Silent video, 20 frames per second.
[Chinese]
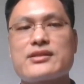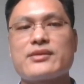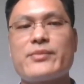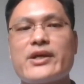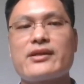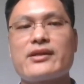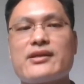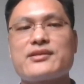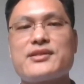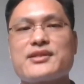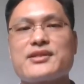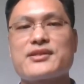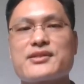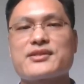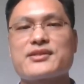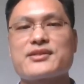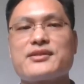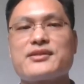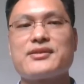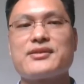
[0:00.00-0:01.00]
在基督
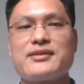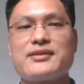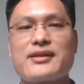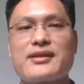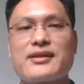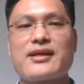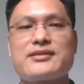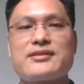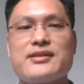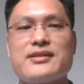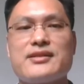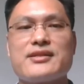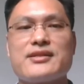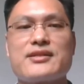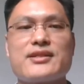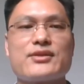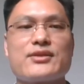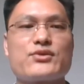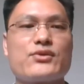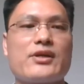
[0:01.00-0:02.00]
教世界里边，
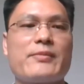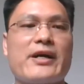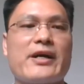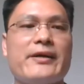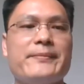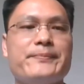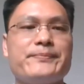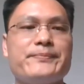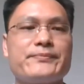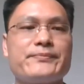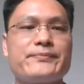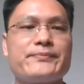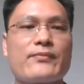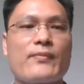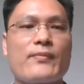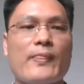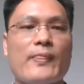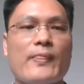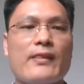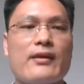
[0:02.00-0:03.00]
唯一比它
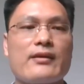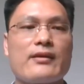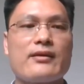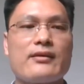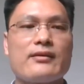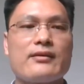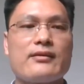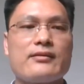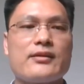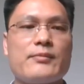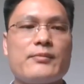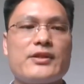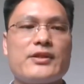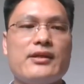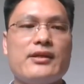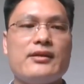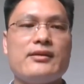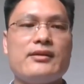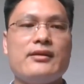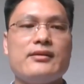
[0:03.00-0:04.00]
尊贵的城市，
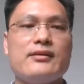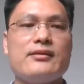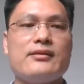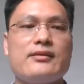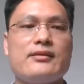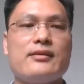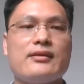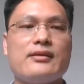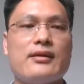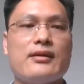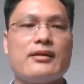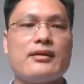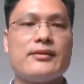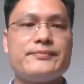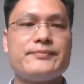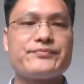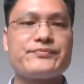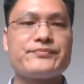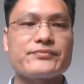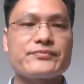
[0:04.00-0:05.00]
恐怕只
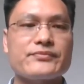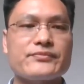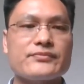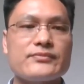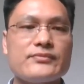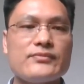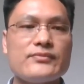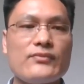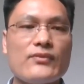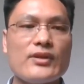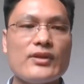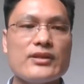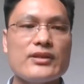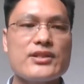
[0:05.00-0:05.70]
有耶路撒冷。